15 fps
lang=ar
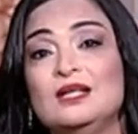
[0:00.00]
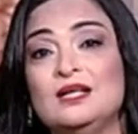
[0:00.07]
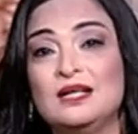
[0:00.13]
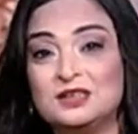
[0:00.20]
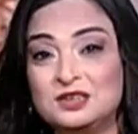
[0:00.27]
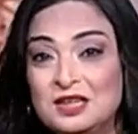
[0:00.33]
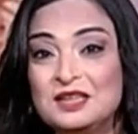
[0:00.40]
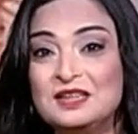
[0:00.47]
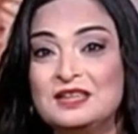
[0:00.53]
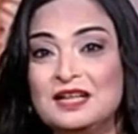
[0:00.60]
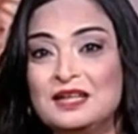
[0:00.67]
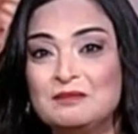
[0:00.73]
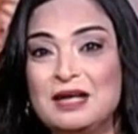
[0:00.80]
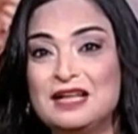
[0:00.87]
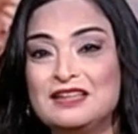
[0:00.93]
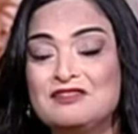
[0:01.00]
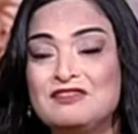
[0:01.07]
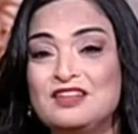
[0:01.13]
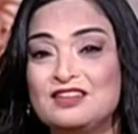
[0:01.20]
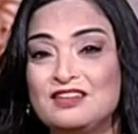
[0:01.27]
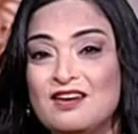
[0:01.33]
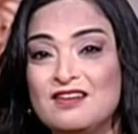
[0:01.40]
عشان كده احنا
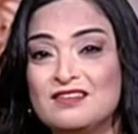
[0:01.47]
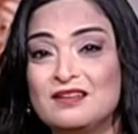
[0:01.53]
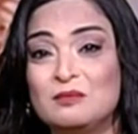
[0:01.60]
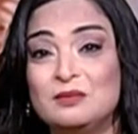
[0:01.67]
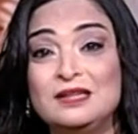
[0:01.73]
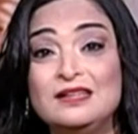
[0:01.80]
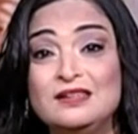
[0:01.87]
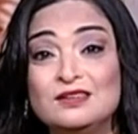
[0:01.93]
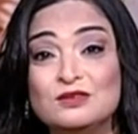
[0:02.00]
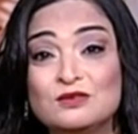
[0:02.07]
بنحتفل النهارده بليلة